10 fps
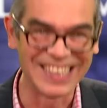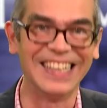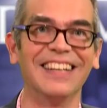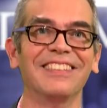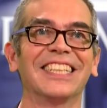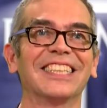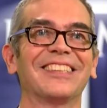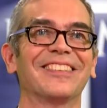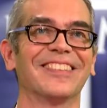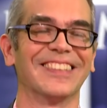
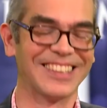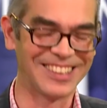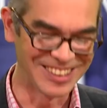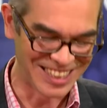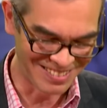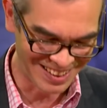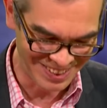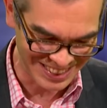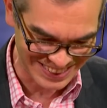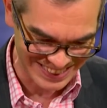l'invitation de TV
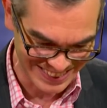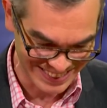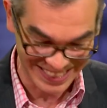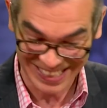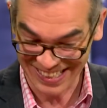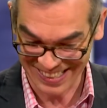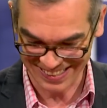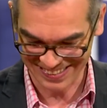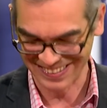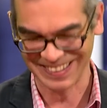Liberté. Et
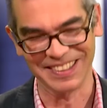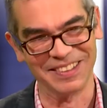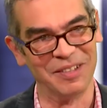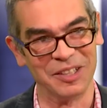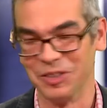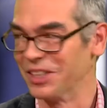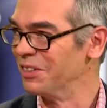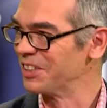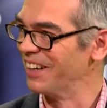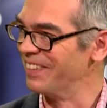euh, bah, écoutez,
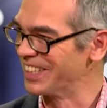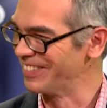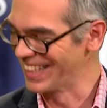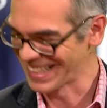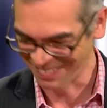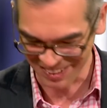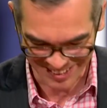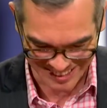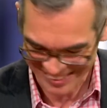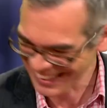monsieur l'abbé, je vous laisse la
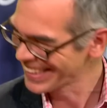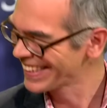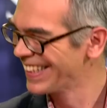parole tout de suite.